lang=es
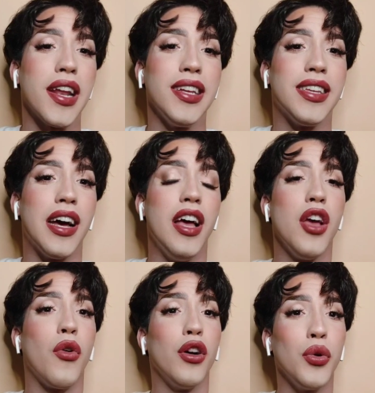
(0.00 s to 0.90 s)
risa.
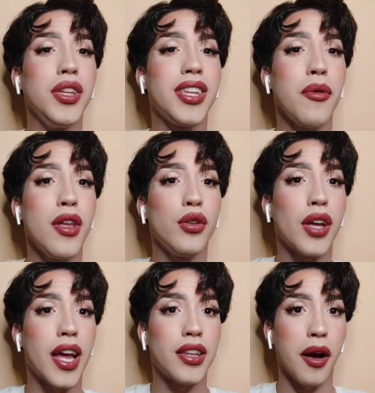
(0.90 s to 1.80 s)
Cuando tú viste este video, te
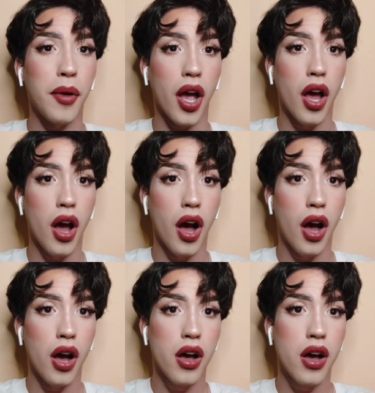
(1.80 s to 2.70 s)
quedaste como que.
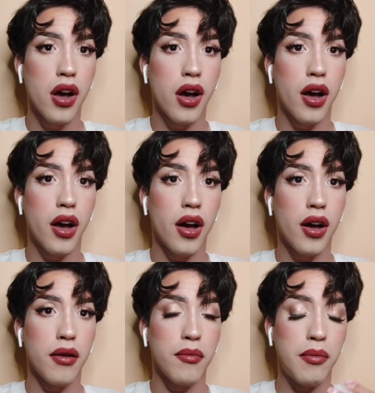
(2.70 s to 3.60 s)

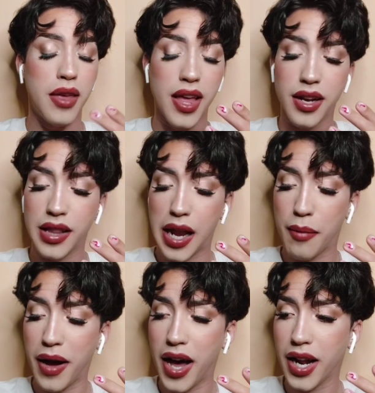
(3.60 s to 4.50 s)
Mierda,
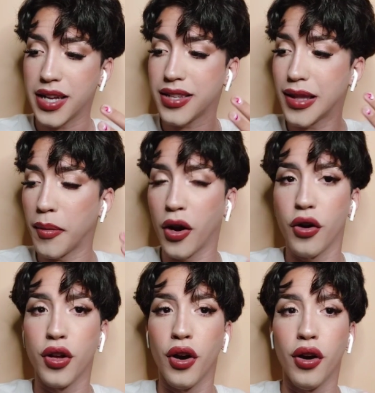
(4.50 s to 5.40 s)
la pájara esta me
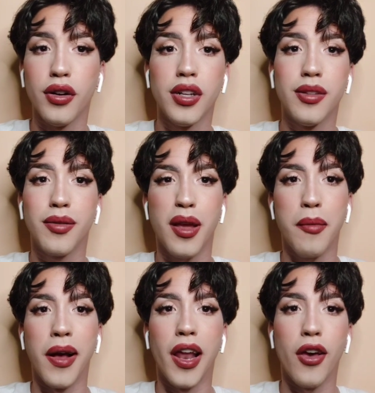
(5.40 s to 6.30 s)
cogió
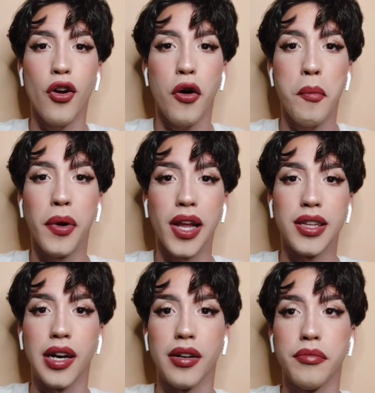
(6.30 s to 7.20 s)
y me leyó
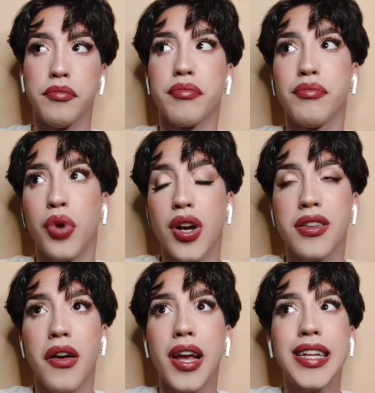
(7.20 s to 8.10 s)
completa. Porque
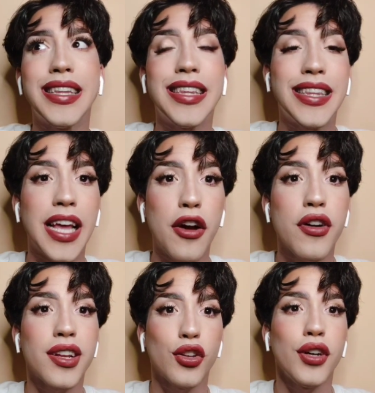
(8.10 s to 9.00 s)
sabes que tengo
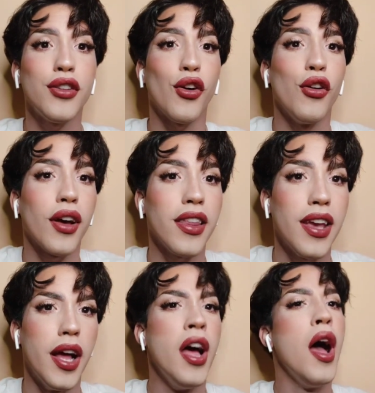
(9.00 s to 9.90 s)
razón en todo lo que
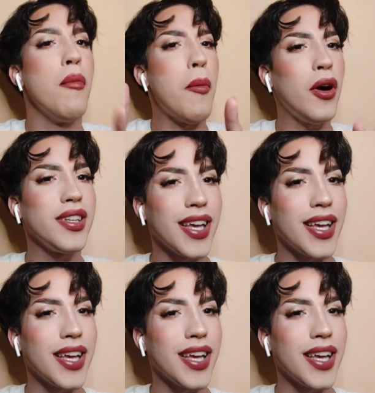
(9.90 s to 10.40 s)
dije. Vamos a